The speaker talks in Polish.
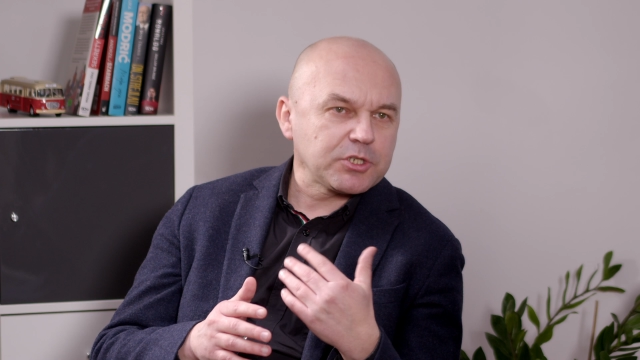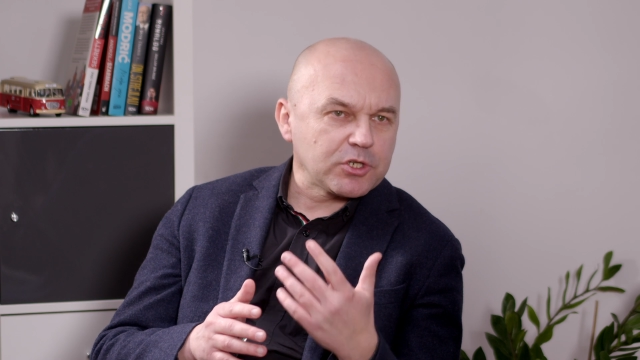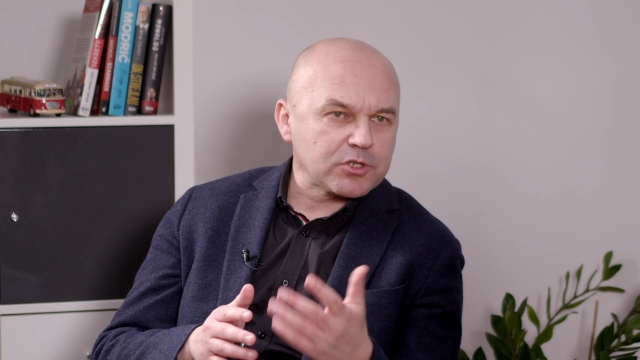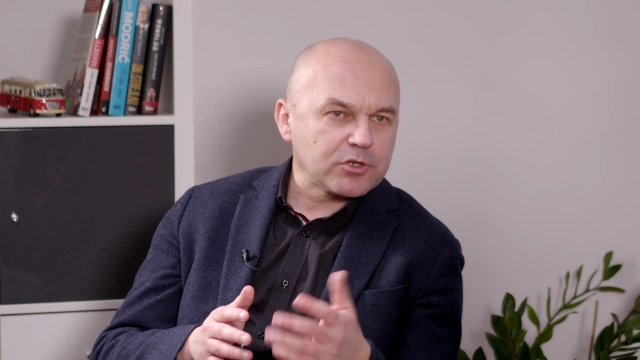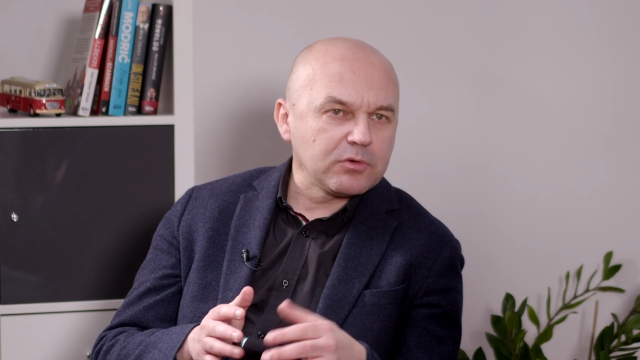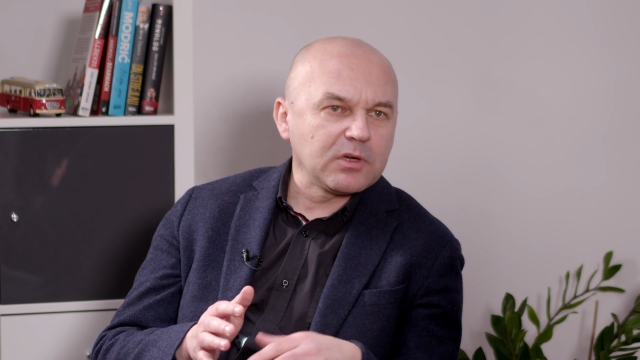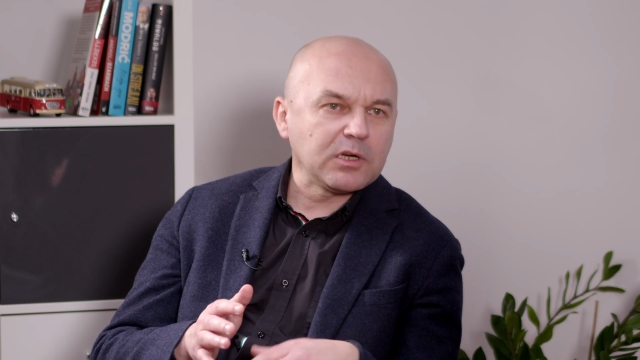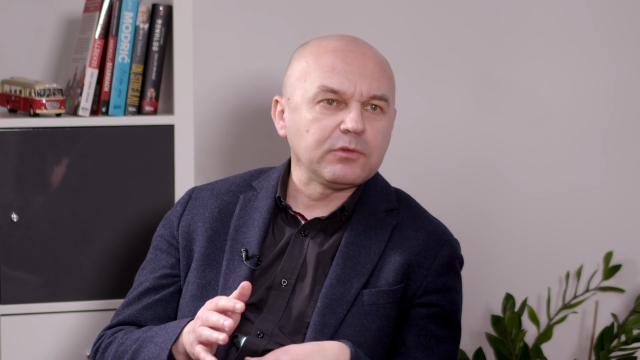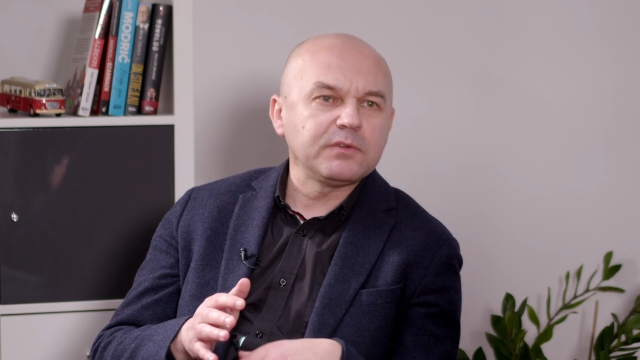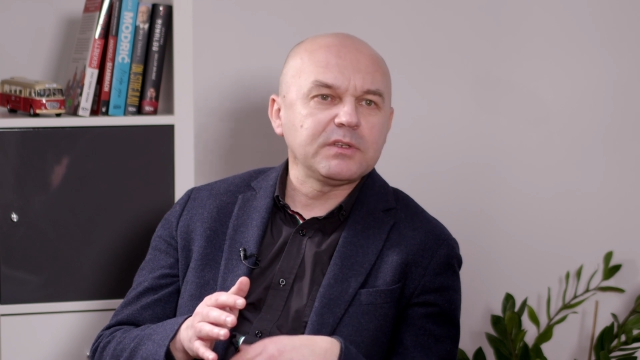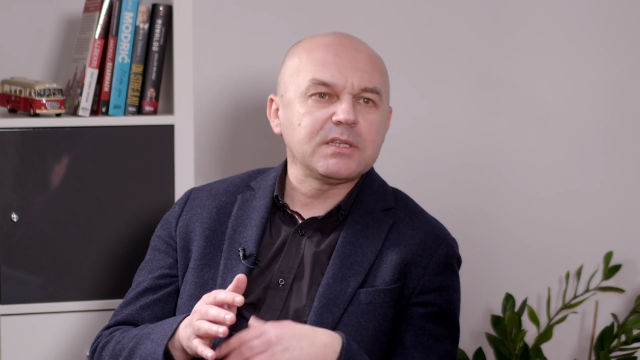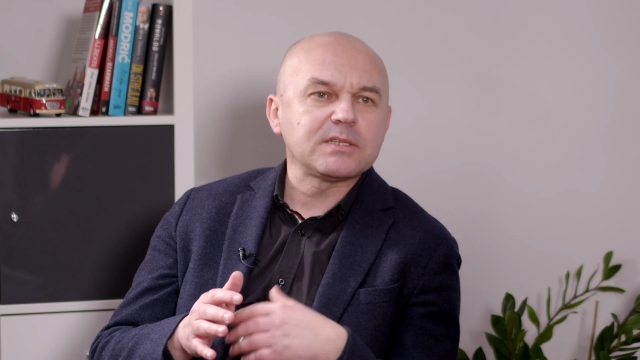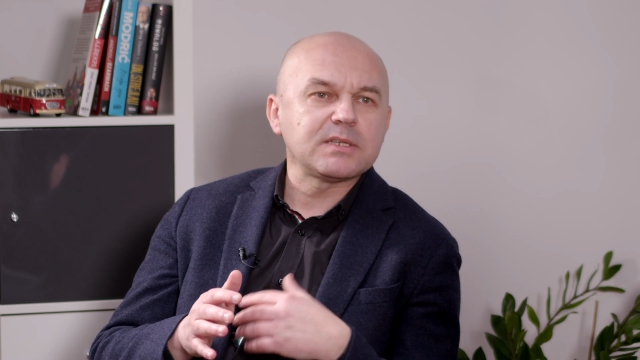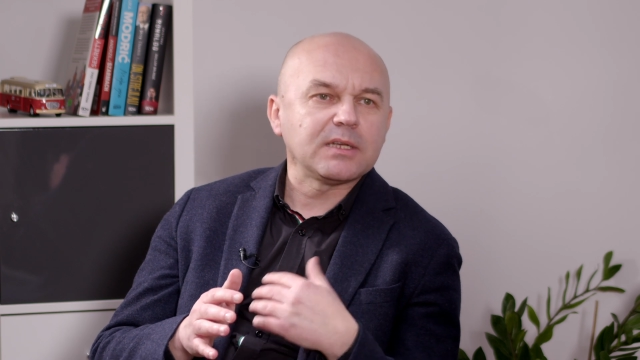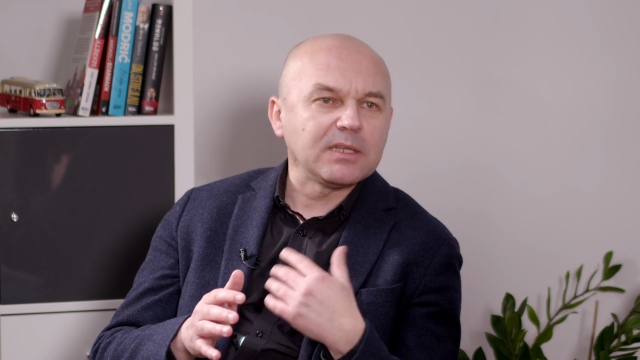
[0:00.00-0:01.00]
się czołgał w
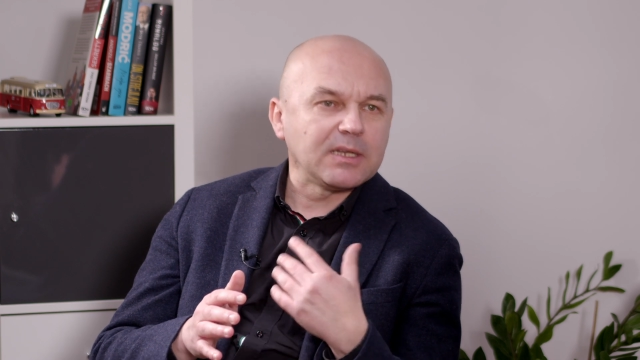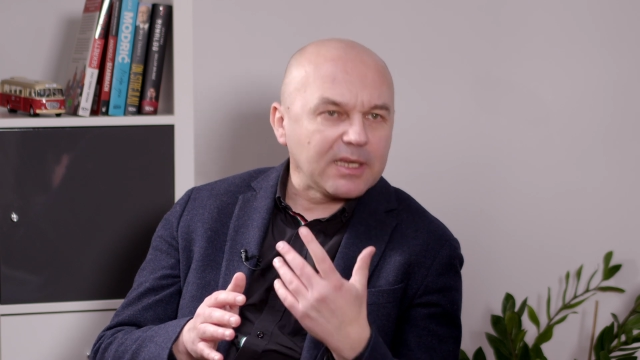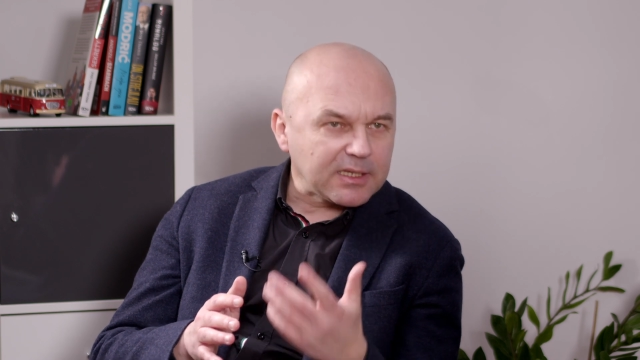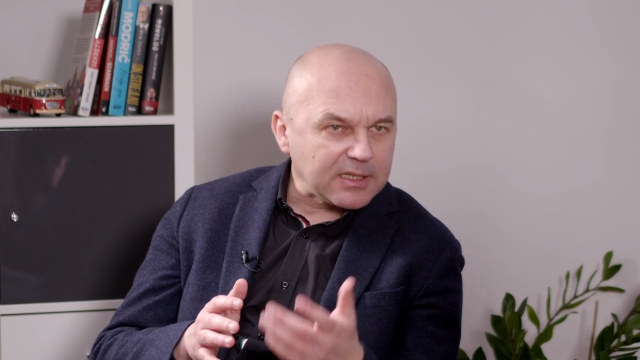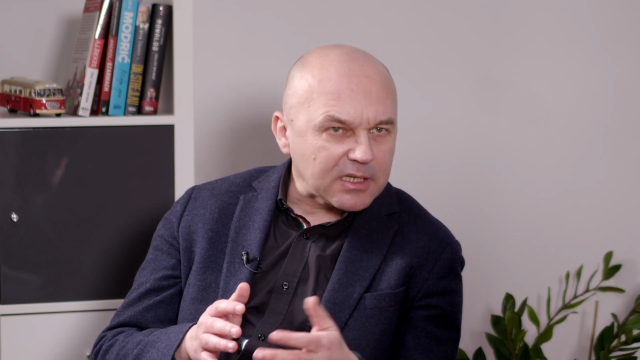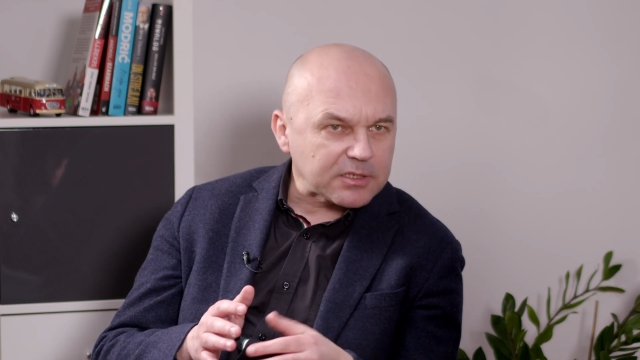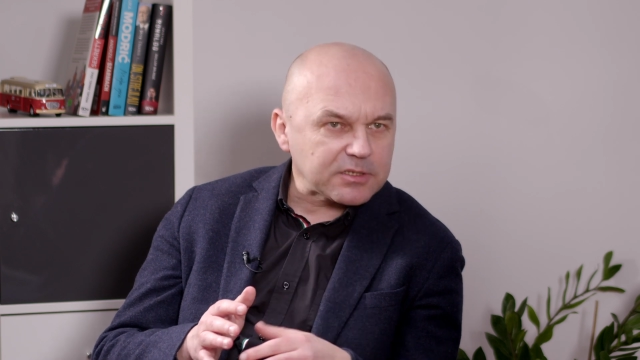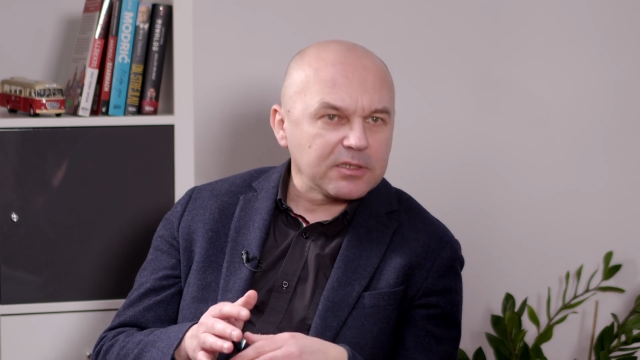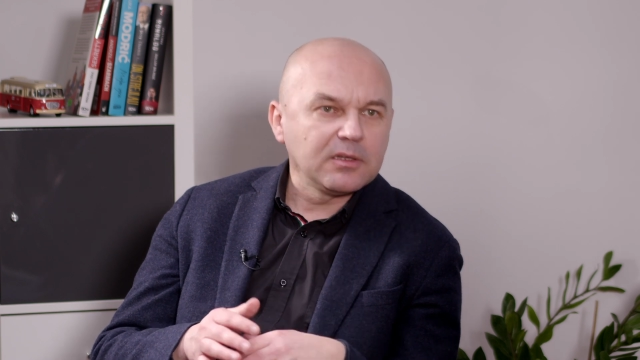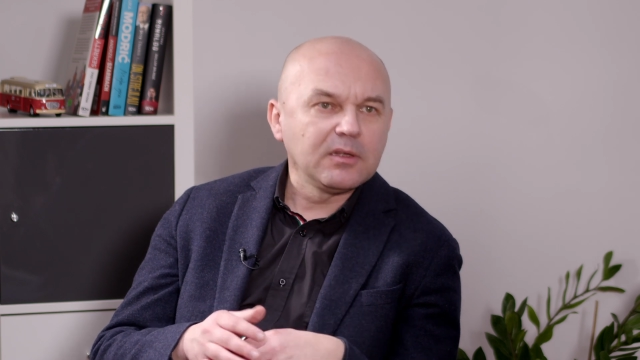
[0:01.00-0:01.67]
lidze i Legia